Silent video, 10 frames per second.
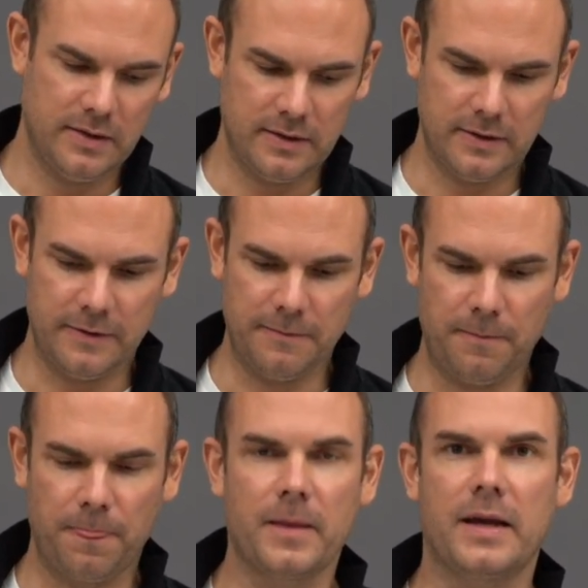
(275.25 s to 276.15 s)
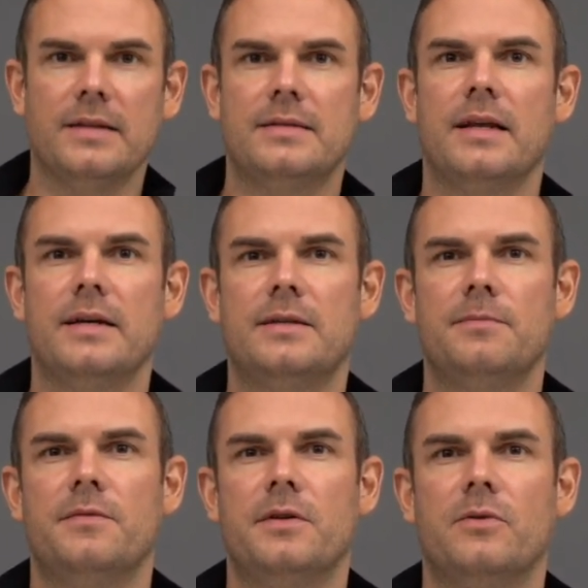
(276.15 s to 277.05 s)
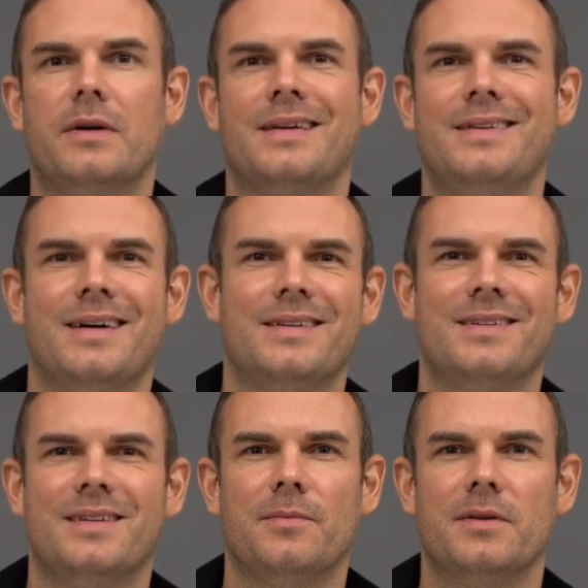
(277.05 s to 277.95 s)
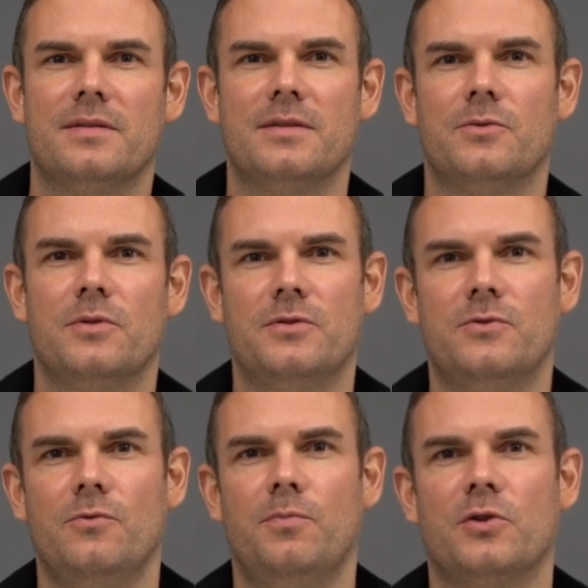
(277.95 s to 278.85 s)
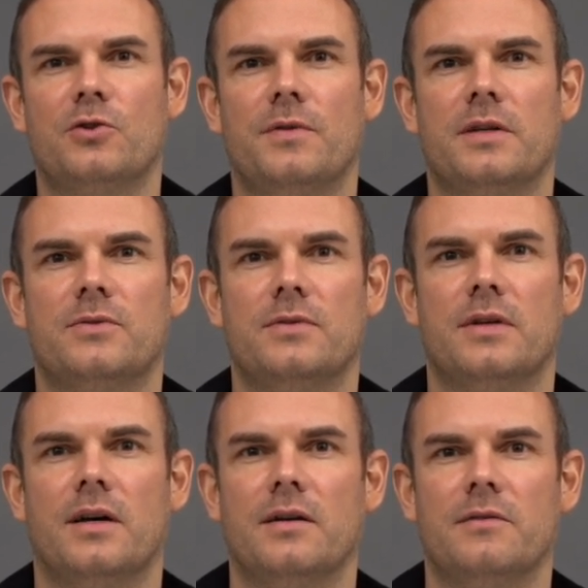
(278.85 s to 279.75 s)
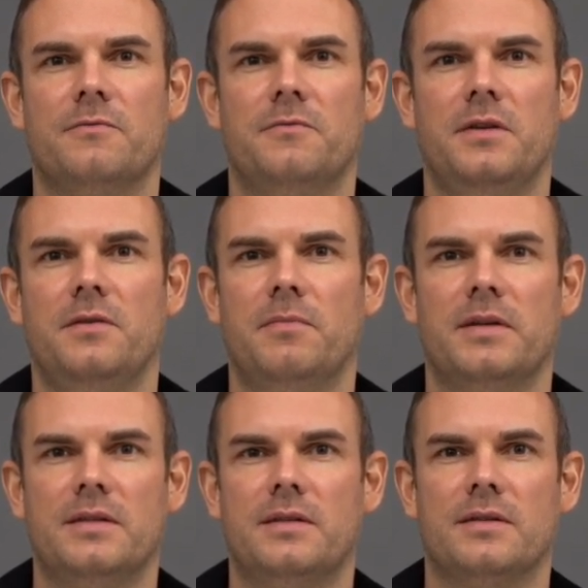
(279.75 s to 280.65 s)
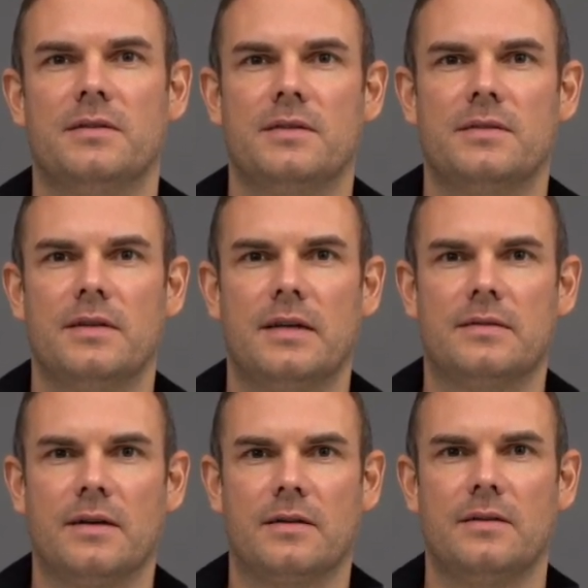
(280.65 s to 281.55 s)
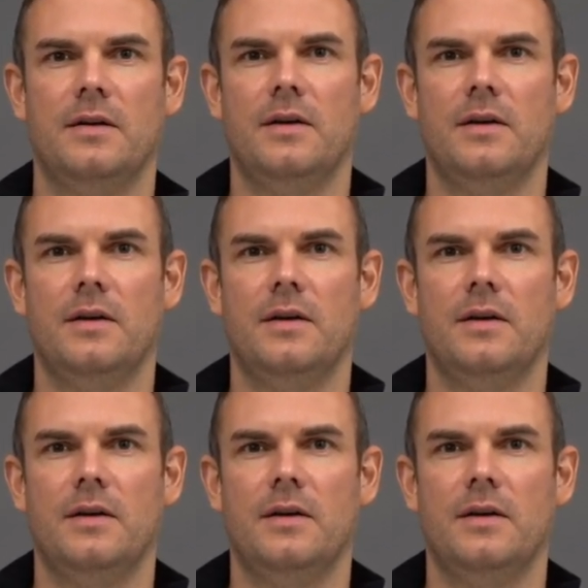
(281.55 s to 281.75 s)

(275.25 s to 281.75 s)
Ähm, eine ganz leichte Bewegung kann da sein, aber es ist natürlich super schwer zu sagen, wie messe ich das jetzt exakt.